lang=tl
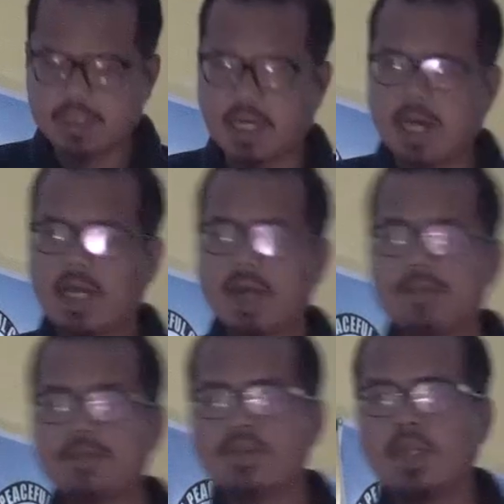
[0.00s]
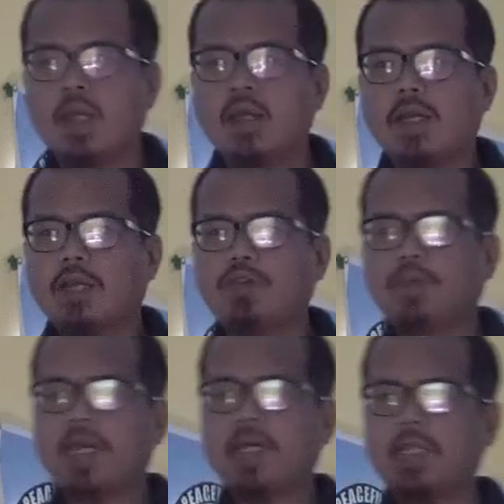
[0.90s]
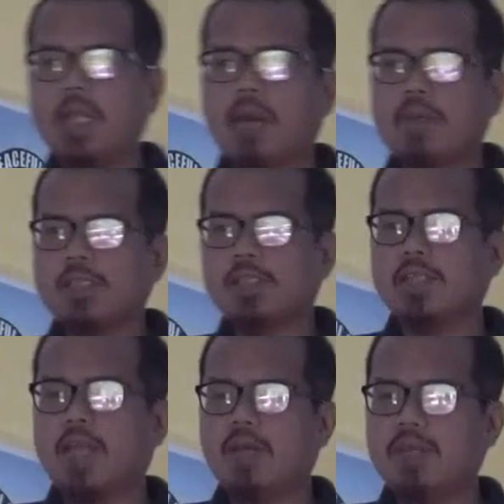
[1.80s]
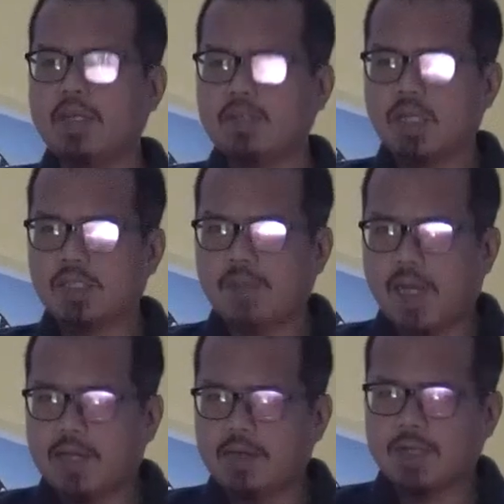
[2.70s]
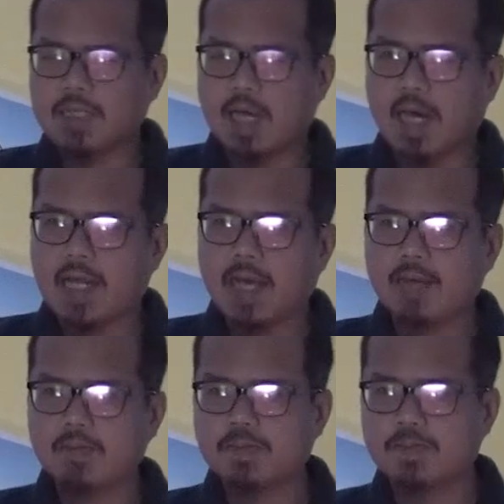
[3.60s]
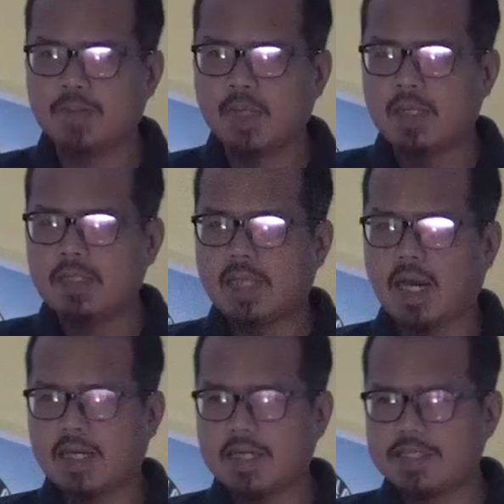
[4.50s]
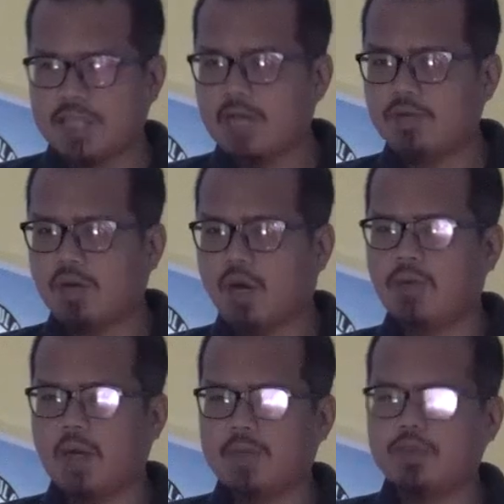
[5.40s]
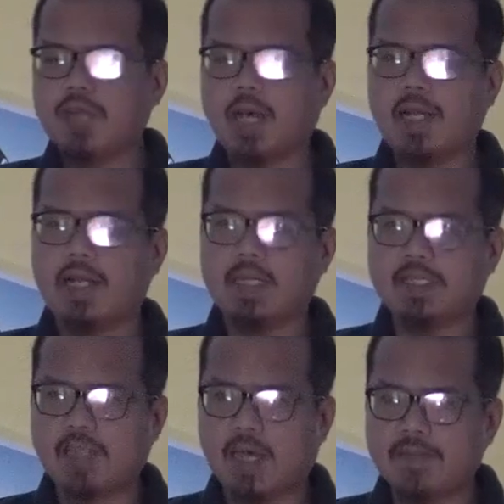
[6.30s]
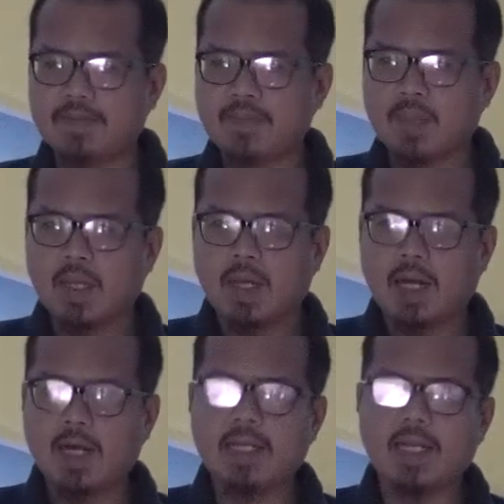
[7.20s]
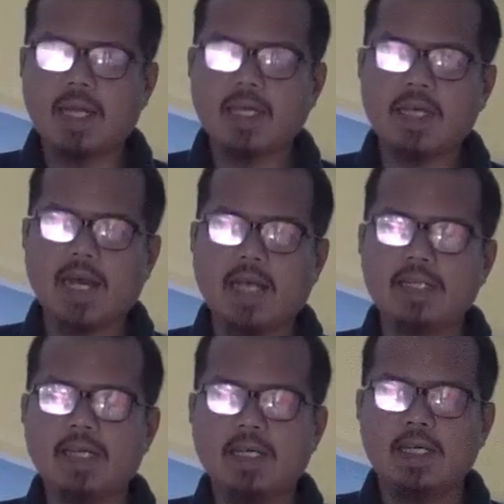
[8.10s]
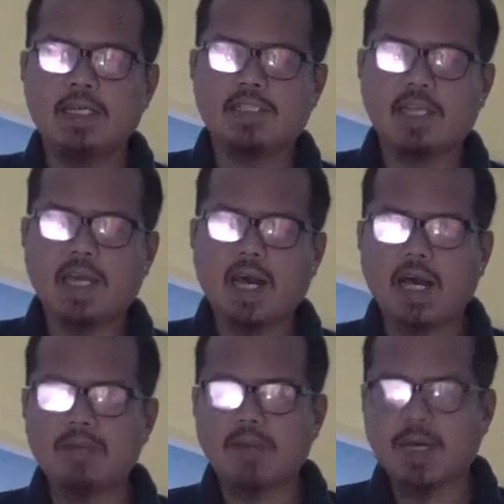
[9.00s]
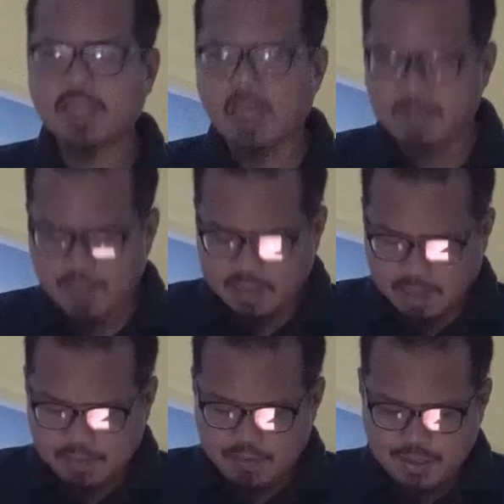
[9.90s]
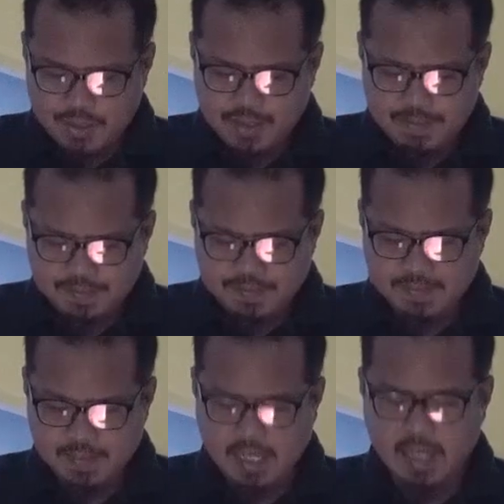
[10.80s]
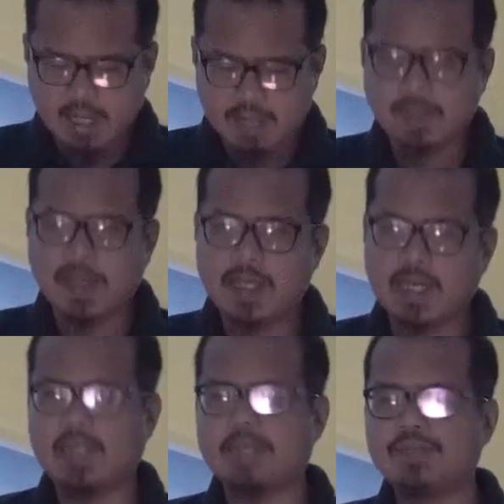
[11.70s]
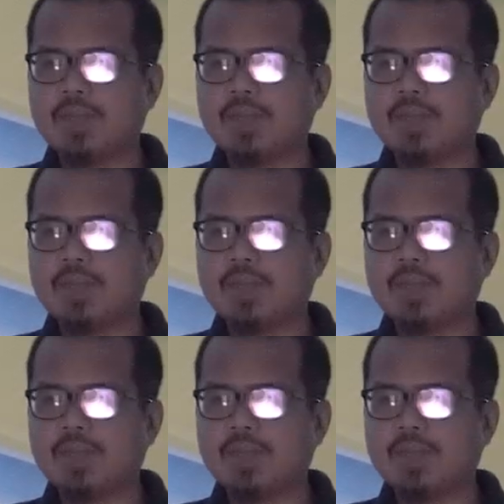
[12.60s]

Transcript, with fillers: wa ta'ala. Ito ay may kinalaman sa sinabi ni Allah subhanahu wa ta'ala na ar-rijalu qawwamuna 'alan nisa. Ang kalalakihan, sila ang mga tagapagtaguyod ng kababaihan.